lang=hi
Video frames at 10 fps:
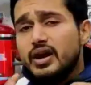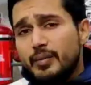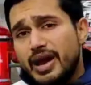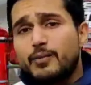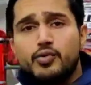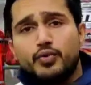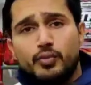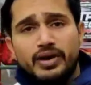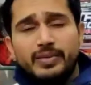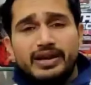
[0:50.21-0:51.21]
में आपको
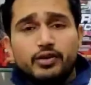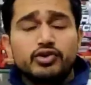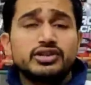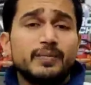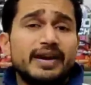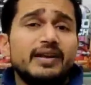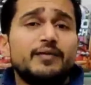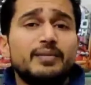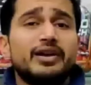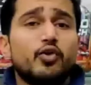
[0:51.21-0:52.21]
इंप्रूवमेंट मिलेगी और इसे मेल
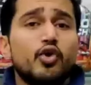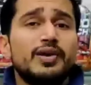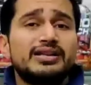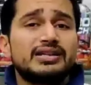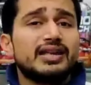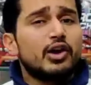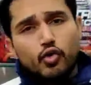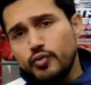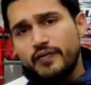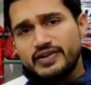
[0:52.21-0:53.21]
फीमेल कोई भी ले सकता है
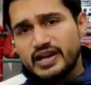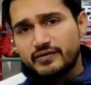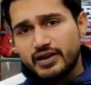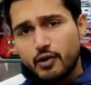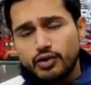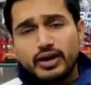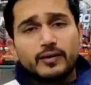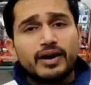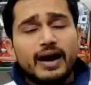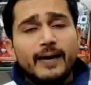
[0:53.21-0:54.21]
कोई भी फिजिकल वर्कआउट करने
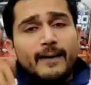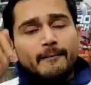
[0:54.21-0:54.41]
वाला